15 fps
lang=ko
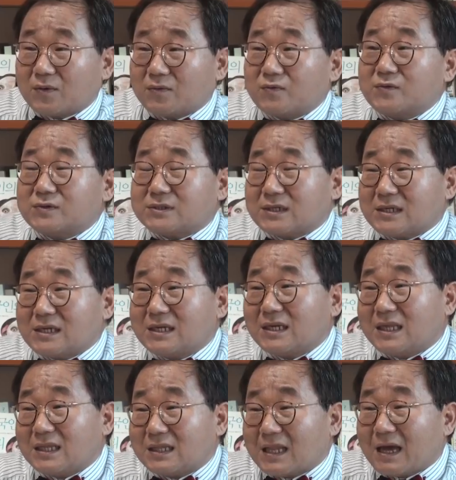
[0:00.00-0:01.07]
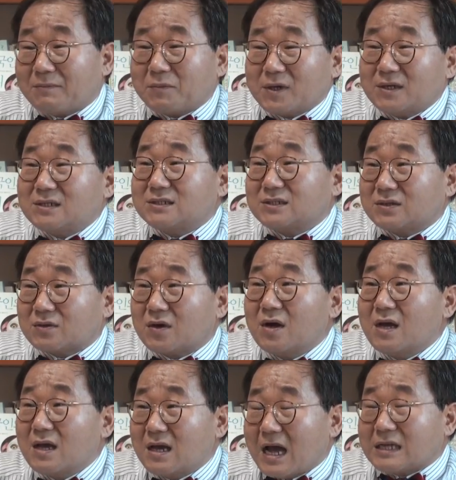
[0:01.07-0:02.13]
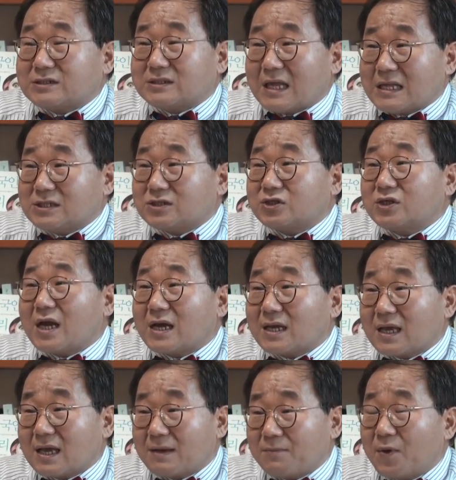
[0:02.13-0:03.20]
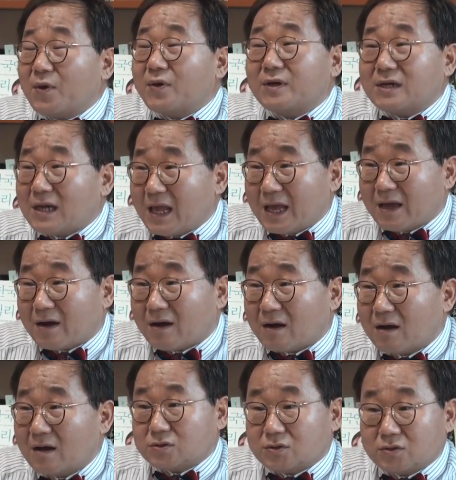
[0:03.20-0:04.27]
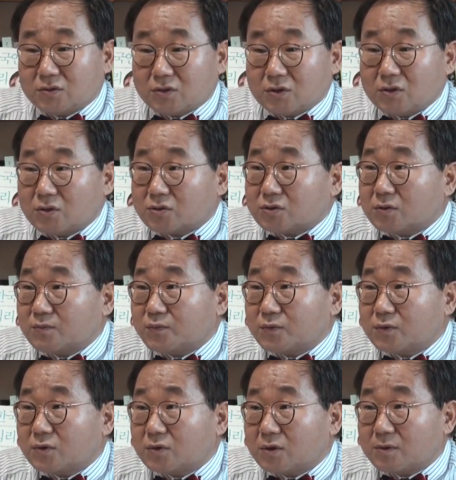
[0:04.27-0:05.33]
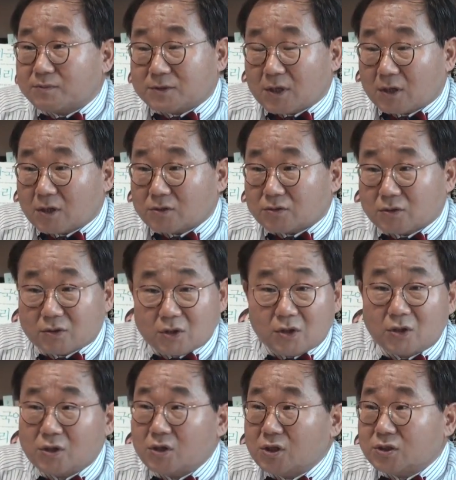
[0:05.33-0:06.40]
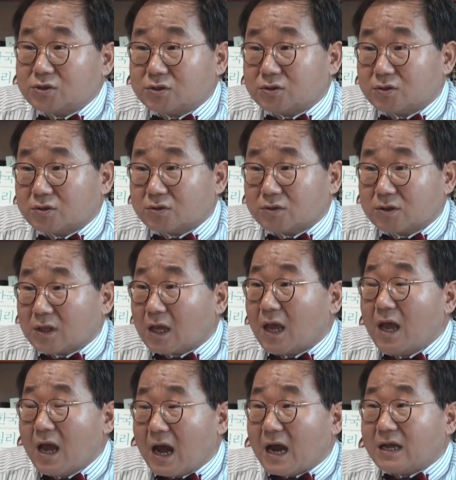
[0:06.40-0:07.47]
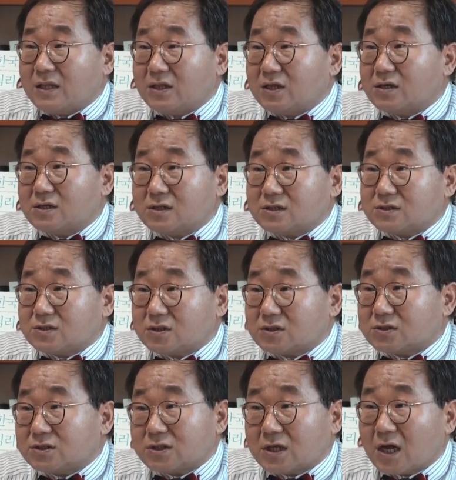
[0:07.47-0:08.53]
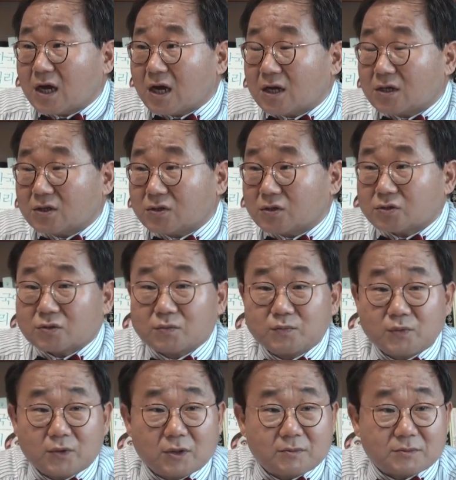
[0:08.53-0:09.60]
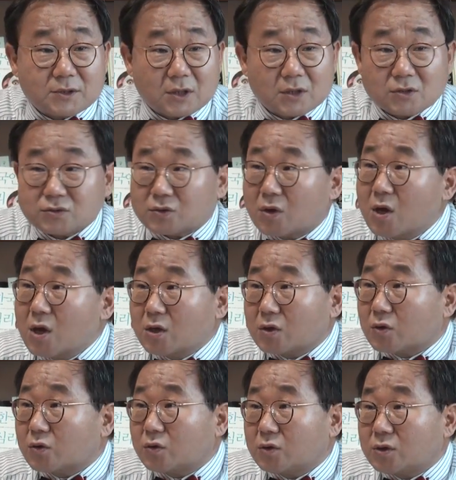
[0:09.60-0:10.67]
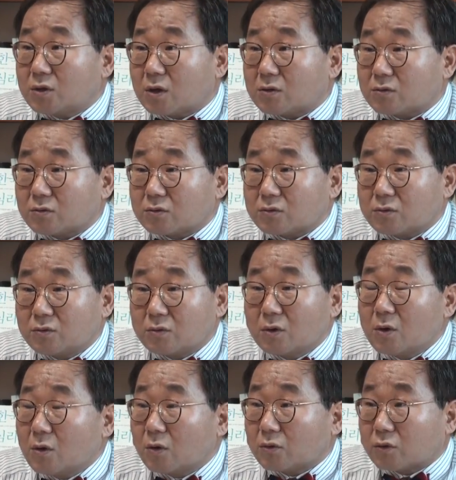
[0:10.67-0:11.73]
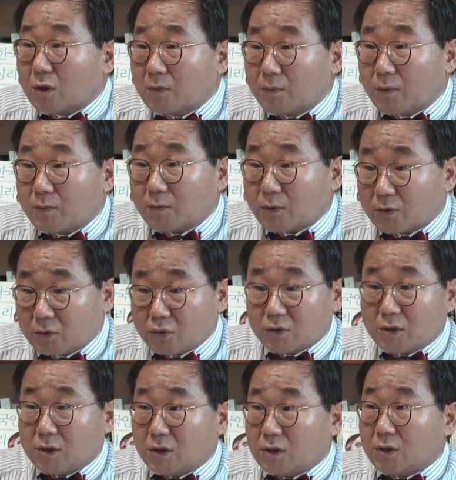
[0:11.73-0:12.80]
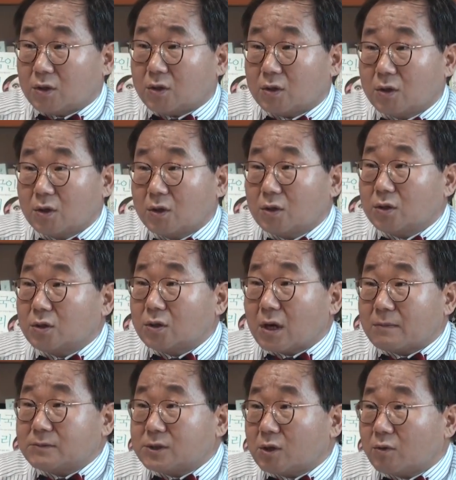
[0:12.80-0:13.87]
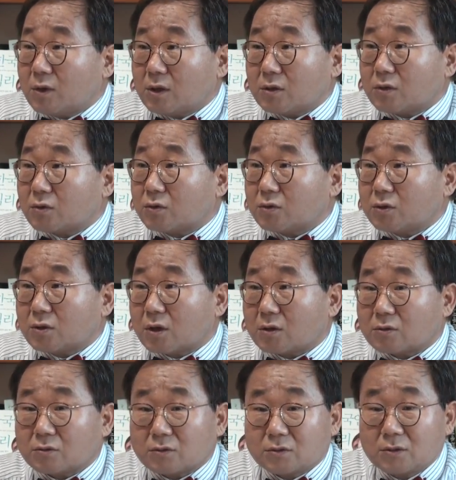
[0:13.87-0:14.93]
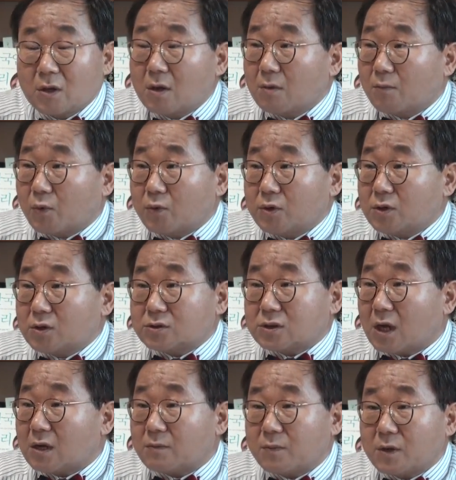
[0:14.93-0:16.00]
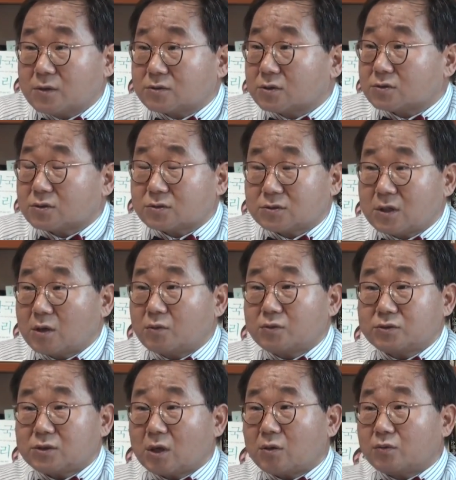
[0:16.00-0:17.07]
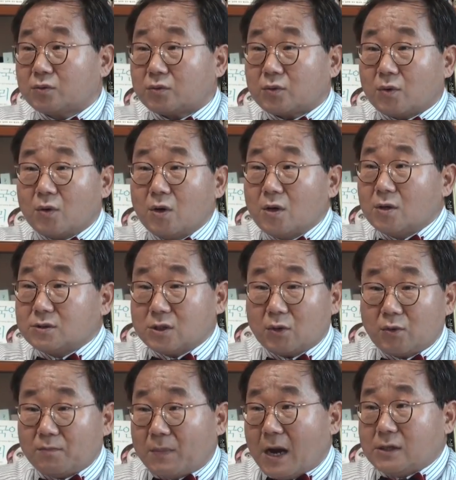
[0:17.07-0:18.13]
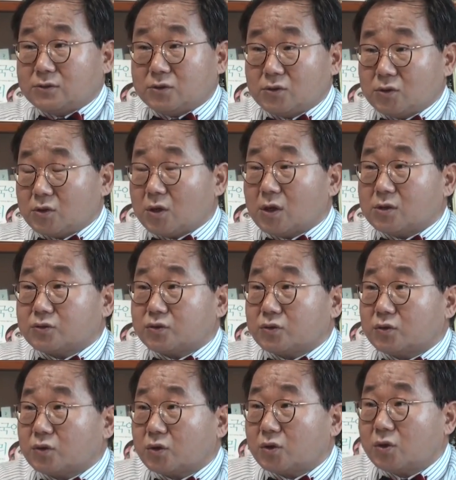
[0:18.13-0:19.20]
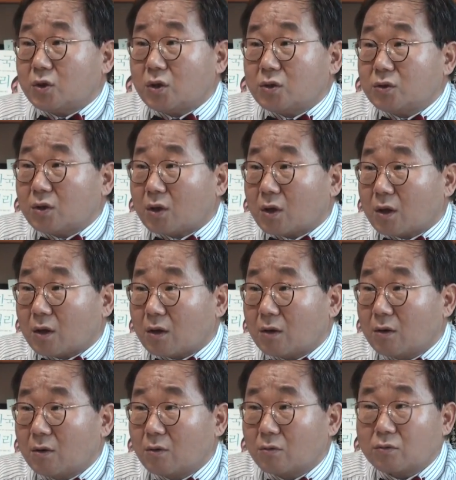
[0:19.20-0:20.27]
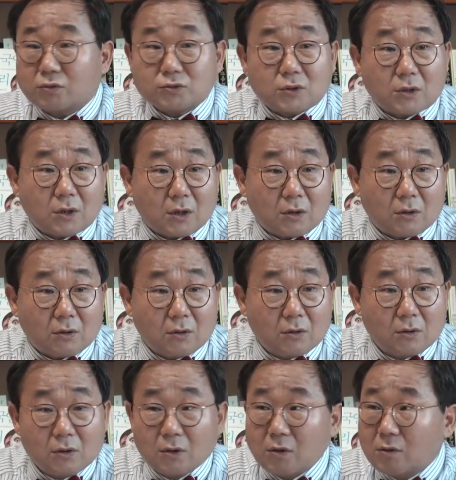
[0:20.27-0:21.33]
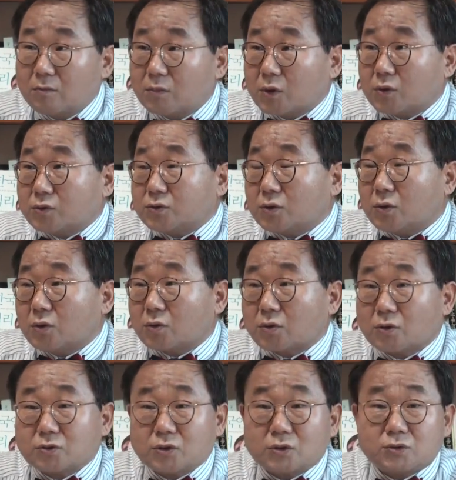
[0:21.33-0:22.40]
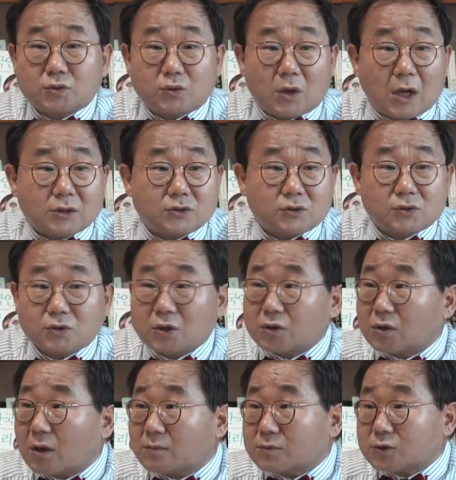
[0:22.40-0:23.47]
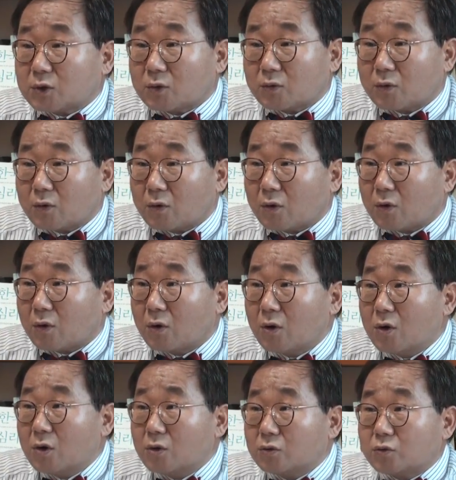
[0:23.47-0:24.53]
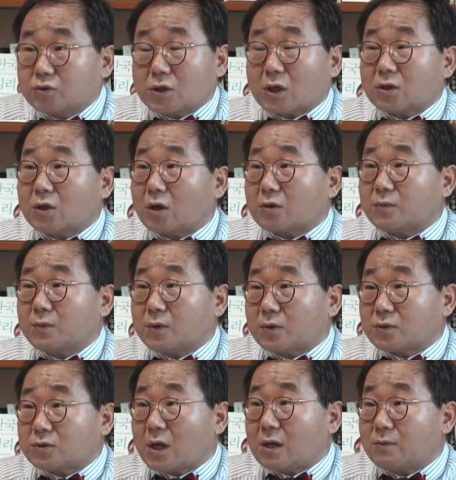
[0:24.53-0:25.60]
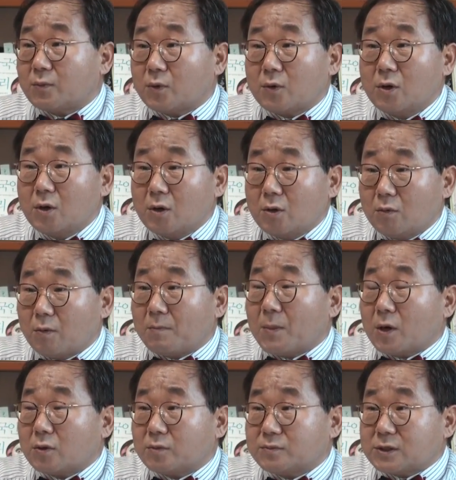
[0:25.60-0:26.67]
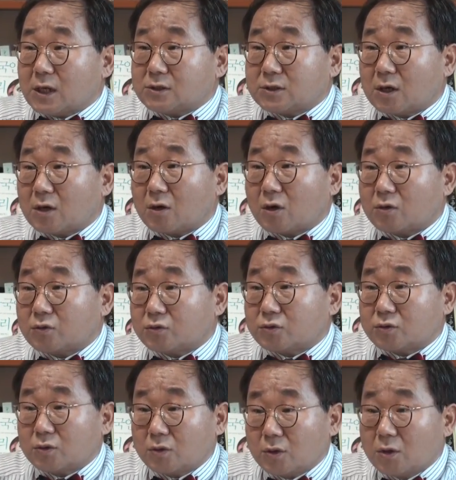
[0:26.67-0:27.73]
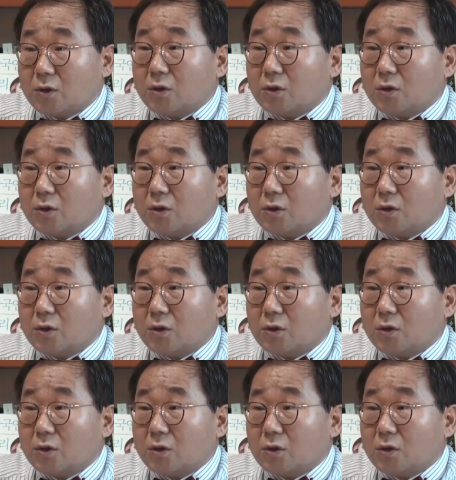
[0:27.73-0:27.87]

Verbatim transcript: 또 우울증을 느낀다 뭐 이런 식으로 아주 단순하게 표현을 해요. 사실은 이 여성분 입장에서 리얼리스트인데 아이디얼리스트를 지향하는 여성분 입장에서 결혼이라는 거는 어떻게 보면 특히 이 남자와의 결혼이라는 건 본인의 삶에 있어서 새로운 차원으로 새로운 발전을 기할 수 있는 기회인데 그렇잖아요. 비교적 경제적으로 안정된 남자고 또 자기 나름대로 삶을 웬만큼 잘 살아가는